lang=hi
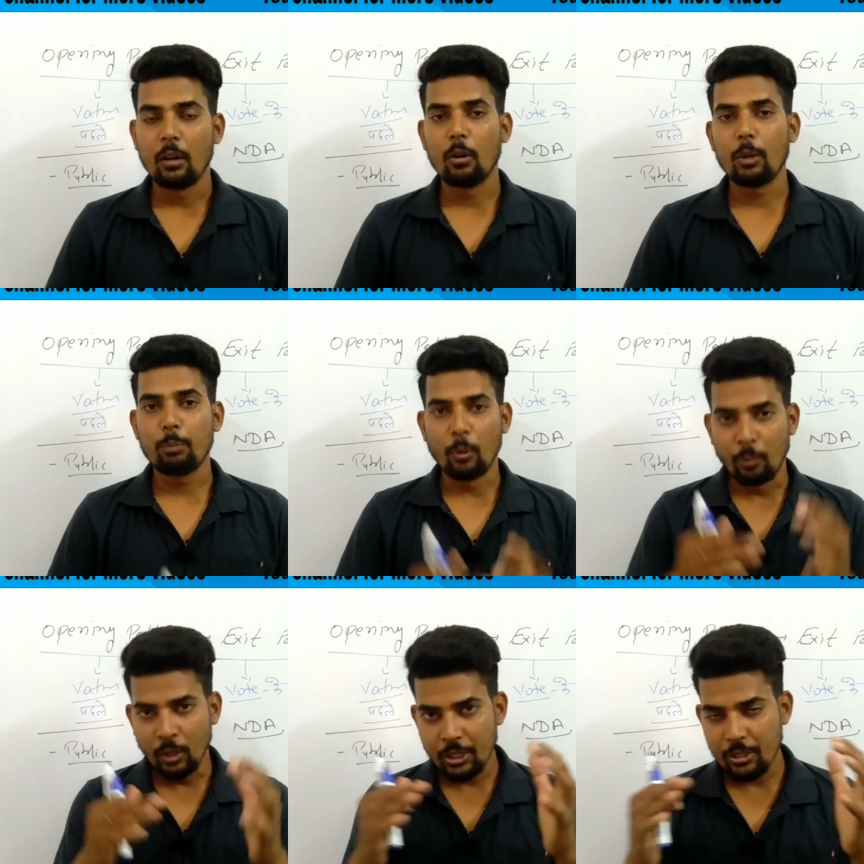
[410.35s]
और
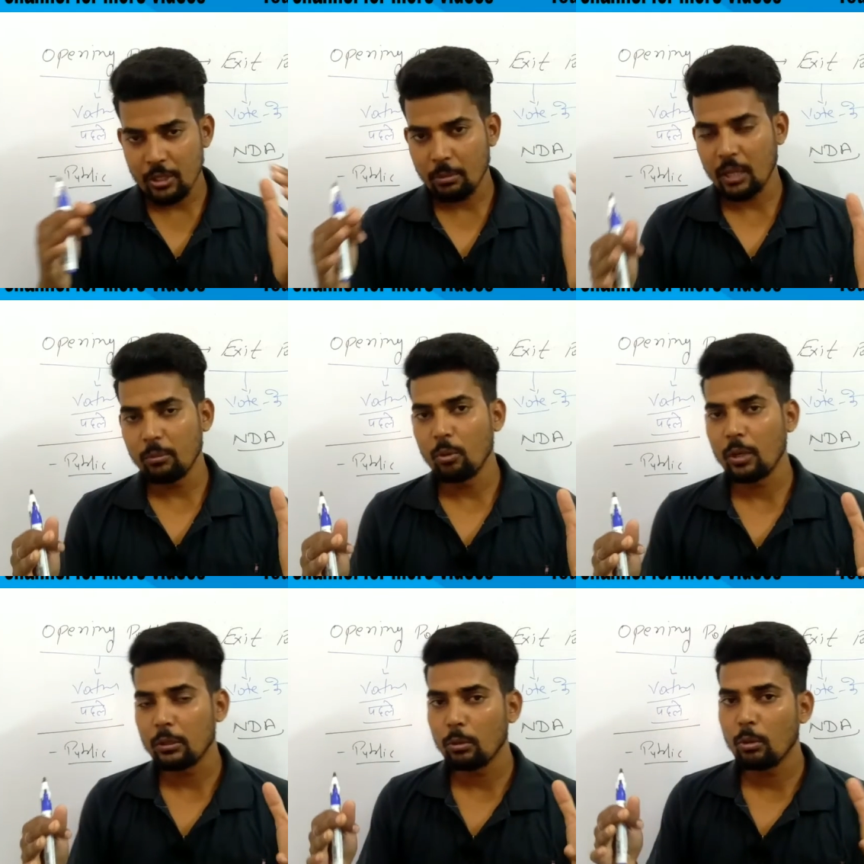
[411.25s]
पॉपुलेशन जब कम
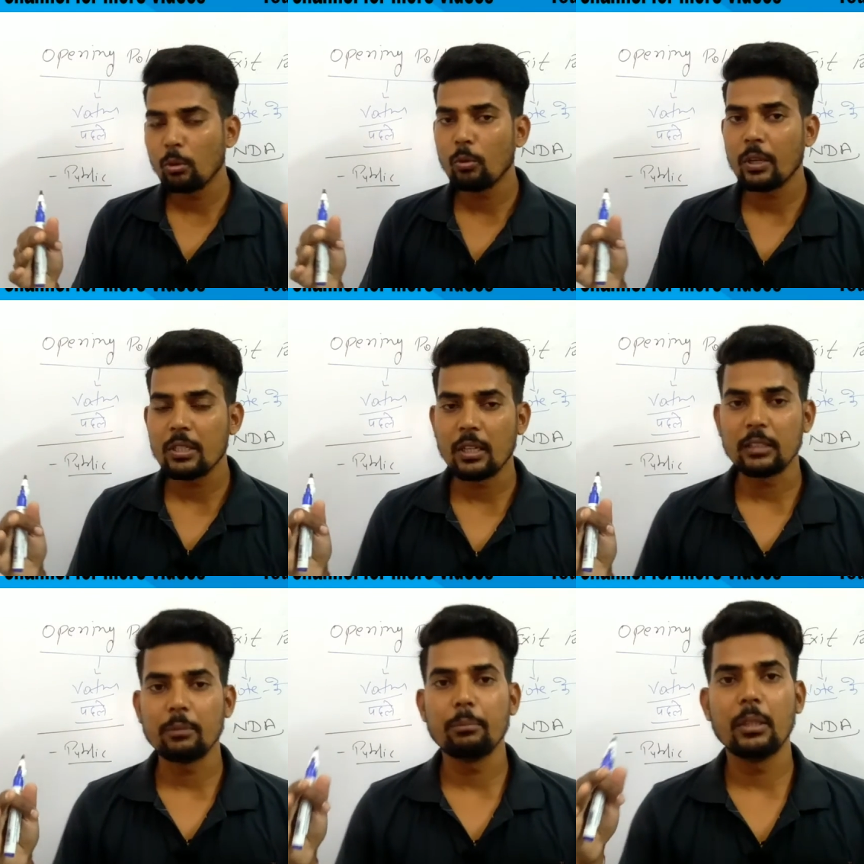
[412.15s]
होगी तो लोगों के साथ